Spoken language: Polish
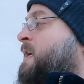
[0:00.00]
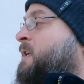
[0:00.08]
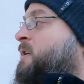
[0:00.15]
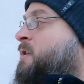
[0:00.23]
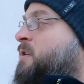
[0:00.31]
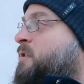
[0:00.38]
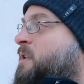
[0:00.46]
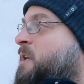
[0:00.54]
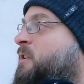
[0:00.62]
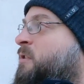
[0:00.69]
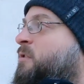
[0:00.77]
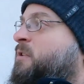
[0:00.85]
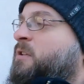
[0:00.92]
I, I
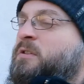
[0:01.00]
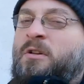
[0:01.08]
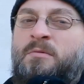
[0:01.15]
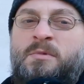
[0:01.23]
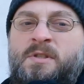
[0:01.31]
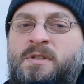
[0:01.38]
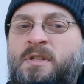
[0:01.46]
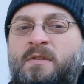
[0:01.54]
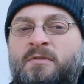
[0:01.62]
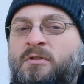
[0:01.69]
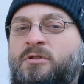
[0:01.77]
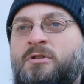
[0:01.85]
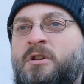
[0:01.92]
dlatego ten dom z
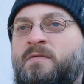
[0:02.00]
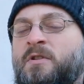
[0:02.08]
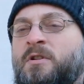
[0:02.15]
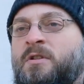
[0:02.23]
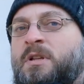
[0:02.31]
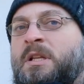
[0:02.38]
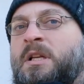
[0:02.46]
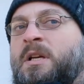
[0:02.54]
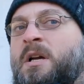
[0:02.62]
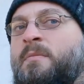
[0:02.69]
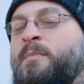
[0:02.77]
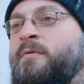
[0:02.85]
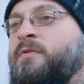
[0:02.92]
zewnątrz nie wygląda tak,
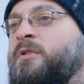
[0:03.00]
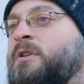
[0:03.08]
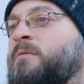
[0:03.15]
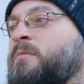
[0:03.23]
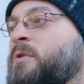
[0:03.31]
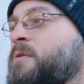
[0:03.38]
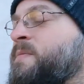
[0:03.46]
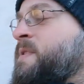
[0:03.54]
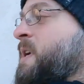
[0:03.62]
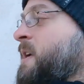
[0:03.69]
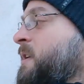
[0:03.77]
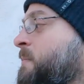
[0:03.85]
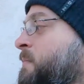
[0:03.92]
jak powinien, moim
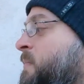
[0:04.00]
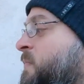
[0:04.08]
zdaniem.